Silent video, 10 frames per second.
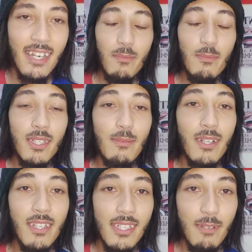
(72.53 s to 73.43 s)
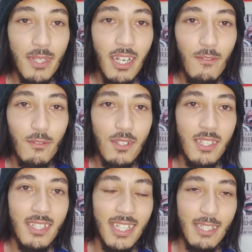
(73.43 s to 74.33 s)
بالنسبه للناس اللي ما
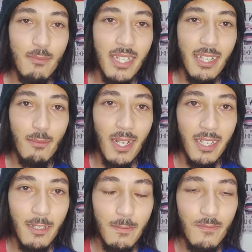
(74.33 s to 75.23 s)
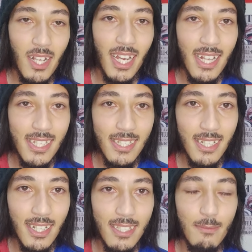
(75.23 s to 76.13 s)
كيعرفونيش الاسم ديالي ابراهيم القناه
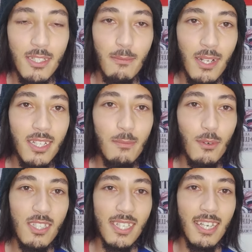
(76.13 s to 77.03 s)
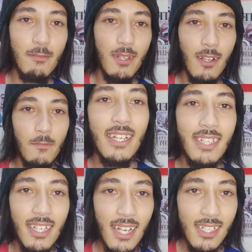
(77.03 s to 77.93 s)
ديالي سميتها براني موكس جيمر
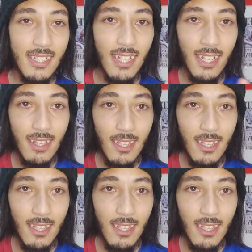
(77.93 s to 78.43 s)
كندير رياكشن على